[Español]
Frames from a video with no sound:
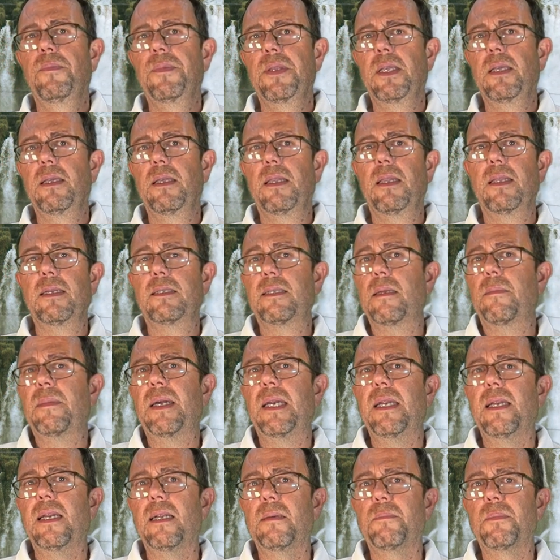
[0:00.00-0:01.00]
y de esta
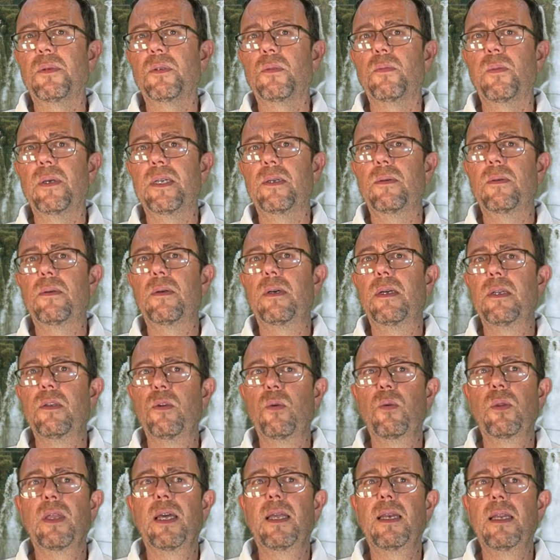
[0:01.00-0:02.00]
manera, pues bueno,
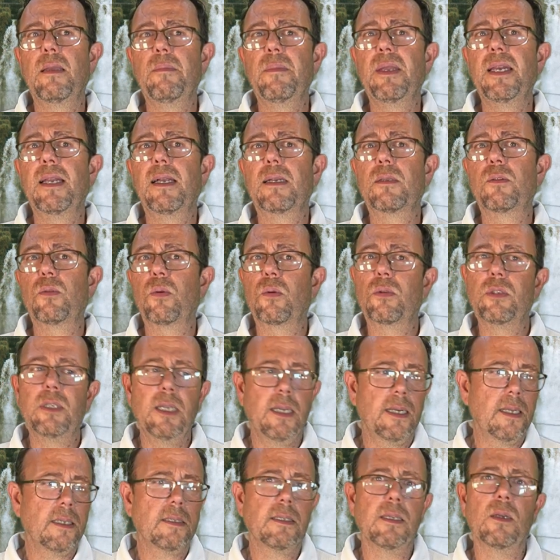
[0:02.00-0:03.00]
ayuda a eliminar
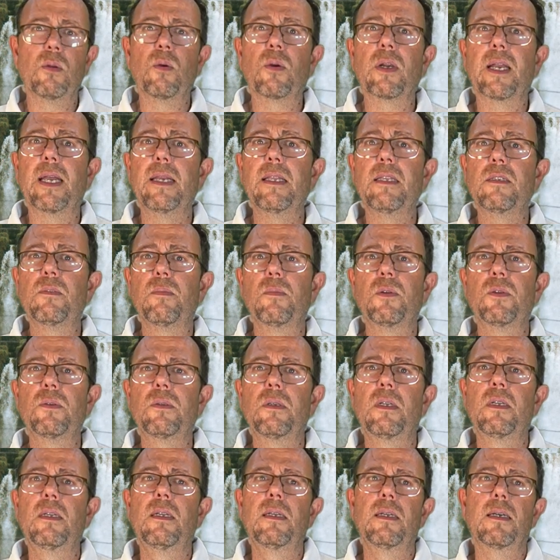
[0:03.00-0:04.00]
toxinas del
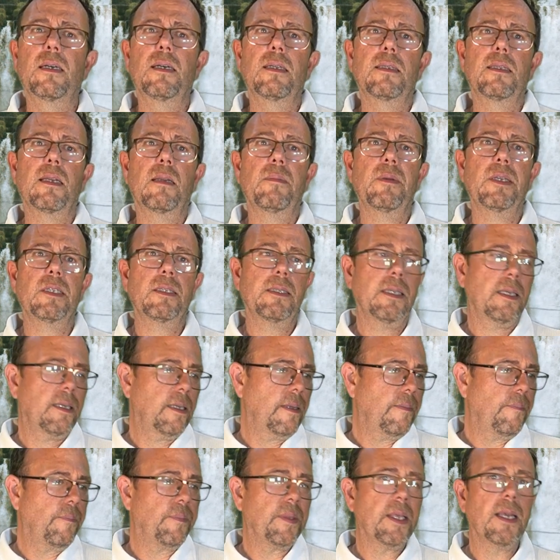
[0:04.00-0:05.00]
organismo a través
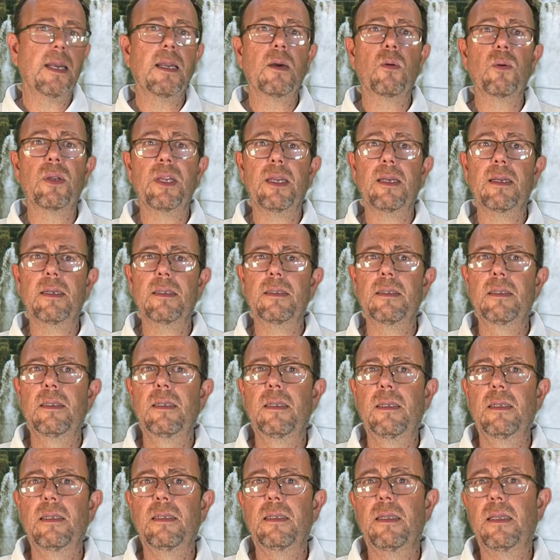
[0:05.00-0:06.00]
de, la orina
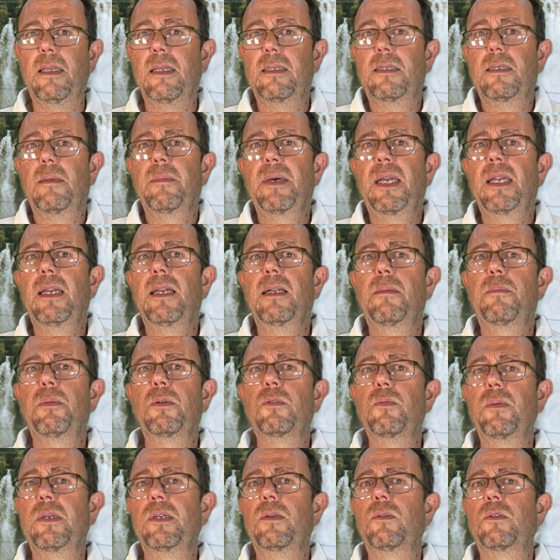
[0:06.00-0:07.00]
y de esta manera,
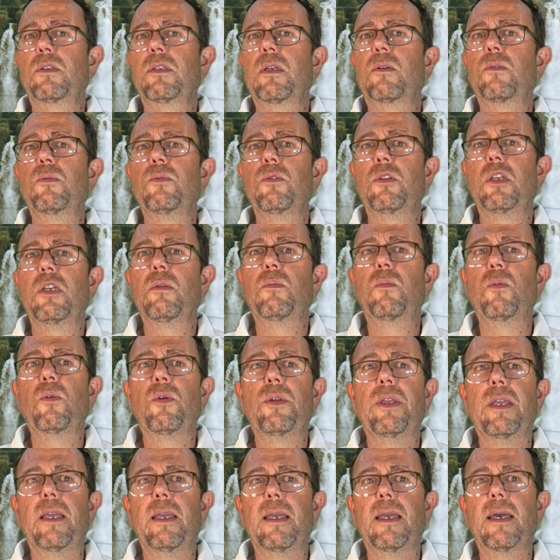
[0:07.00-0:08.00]
pues bueno, se
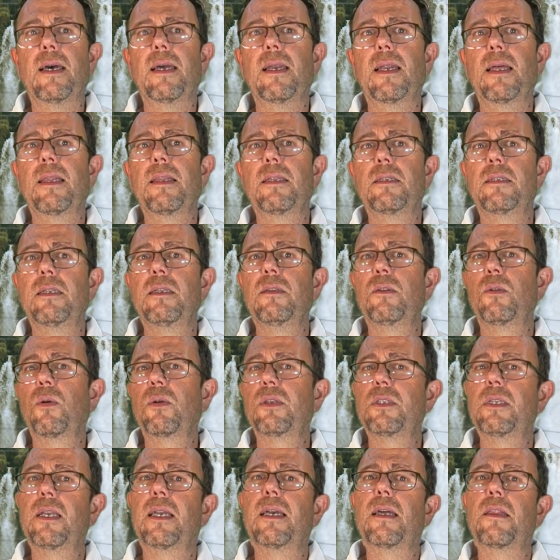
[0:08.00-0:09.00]
contribuye a la
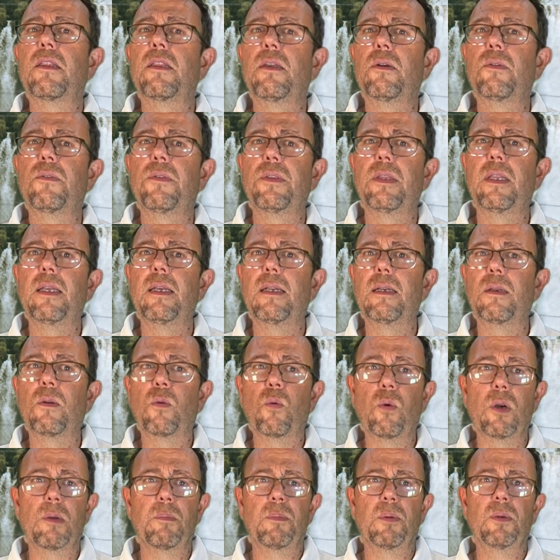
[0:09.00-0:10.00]
desintoxicación del
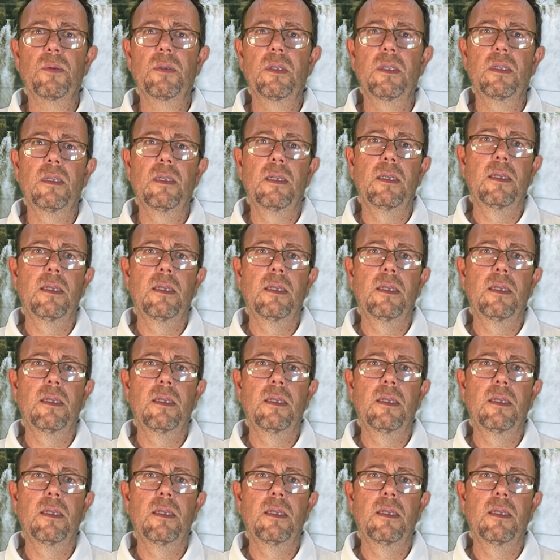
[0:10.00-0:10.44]
cuerpo.